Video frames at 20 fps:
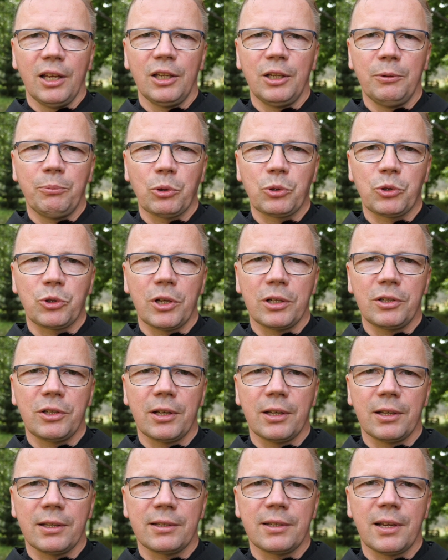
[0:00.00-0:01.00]
i po
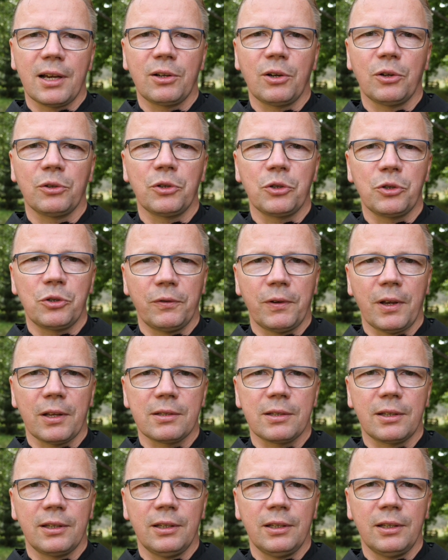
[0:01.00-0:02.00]
trzecie zakon
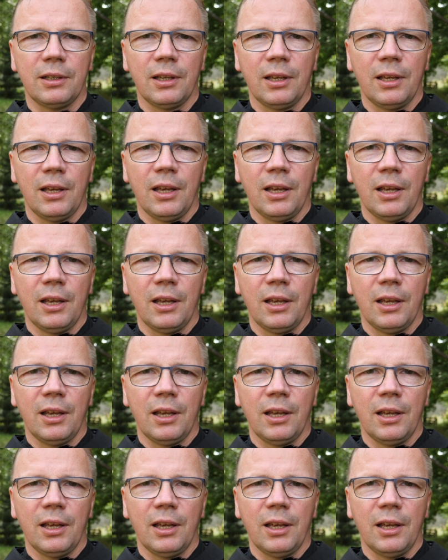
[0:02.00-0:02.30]
świeckich,